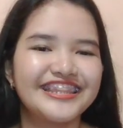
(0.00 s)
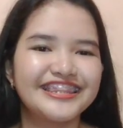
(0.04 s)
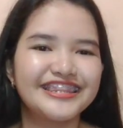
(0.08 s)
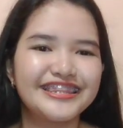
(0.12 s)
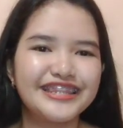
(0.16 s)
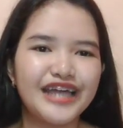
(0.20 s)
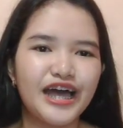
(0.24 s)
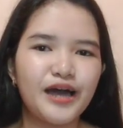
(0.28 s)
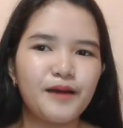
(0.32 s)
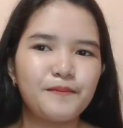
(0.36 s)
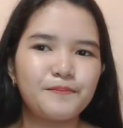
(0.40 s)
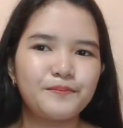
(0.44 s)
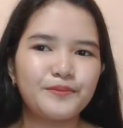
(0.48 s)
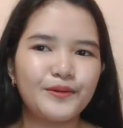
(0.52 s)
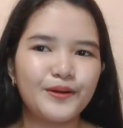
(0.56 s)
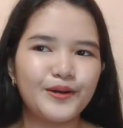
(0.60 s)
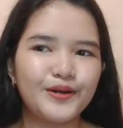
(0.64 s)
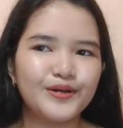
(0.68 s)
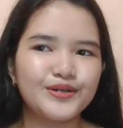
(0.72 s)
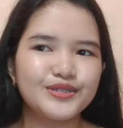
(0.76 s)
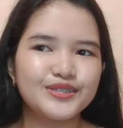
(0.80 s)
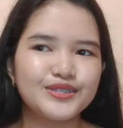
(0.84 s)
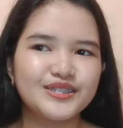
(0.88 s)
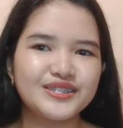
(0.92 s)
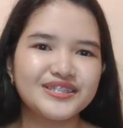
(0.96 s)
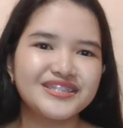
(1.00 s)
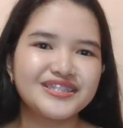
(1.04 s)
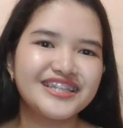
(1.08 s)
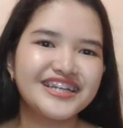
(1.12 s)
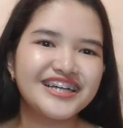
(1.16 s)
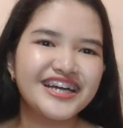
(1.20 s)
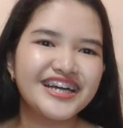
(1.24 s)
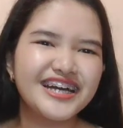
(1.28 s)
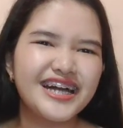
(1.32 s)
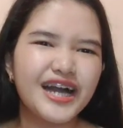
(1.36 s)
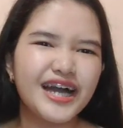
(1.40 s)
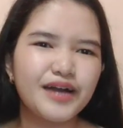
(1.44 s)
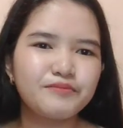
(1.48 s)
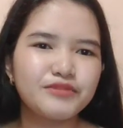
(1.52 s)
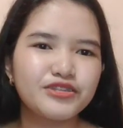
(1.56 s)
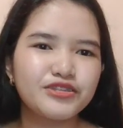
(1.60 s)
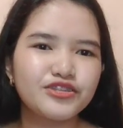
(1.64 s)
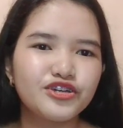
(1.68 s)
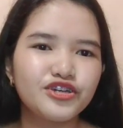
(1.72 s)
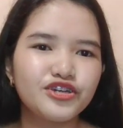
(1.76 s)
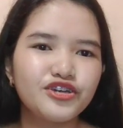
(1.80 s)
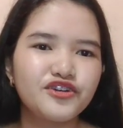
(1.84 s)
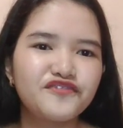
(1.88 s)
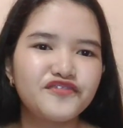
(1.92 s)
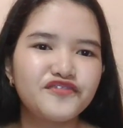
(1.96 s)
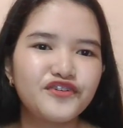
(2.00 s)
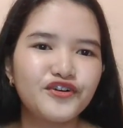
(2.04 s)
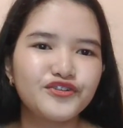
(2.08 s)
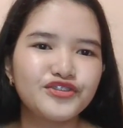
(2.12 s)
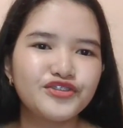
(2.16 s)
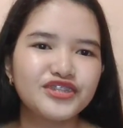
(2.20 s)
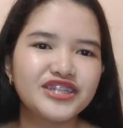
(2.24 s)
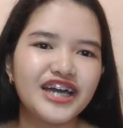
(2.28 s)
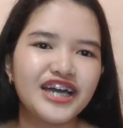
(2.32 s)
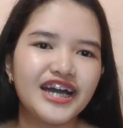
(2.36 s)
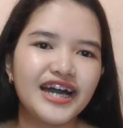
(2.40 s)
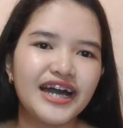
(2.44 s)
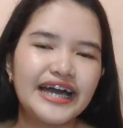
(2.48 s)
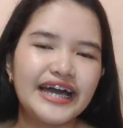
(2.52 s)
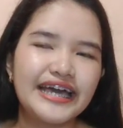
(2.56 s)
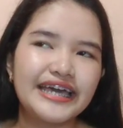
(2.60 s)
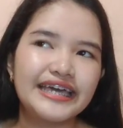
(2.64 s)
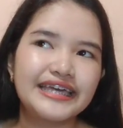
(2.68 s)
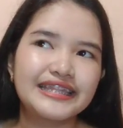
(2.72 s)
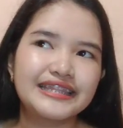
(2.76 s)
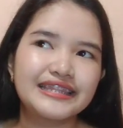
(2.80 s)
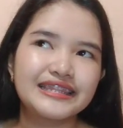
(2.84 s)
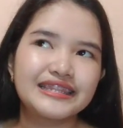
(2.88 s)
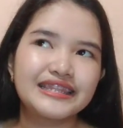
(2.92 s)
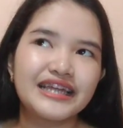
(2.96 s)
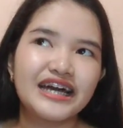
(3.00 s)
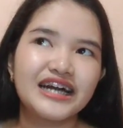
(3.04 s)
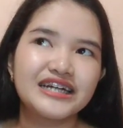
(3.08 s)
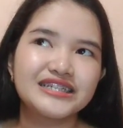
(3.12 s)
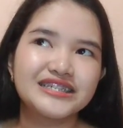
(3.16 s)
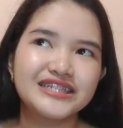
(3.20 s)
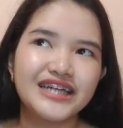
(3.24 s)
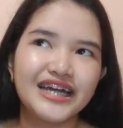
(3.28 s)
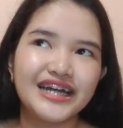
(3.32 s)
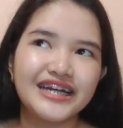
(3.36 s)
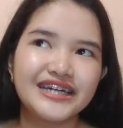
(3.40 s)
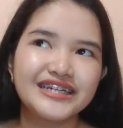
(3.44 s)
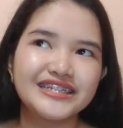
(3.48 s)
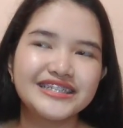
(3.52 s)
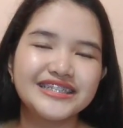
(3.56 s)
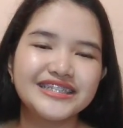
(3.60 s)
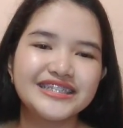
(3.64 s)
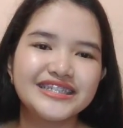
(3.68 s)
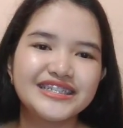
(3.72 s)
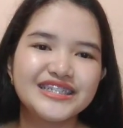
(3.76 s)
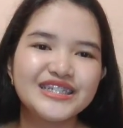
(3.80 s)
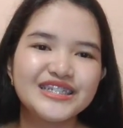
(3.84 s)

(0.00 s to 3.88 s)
Tapos, nagagamit ko yung phone niya kahit naka-charge.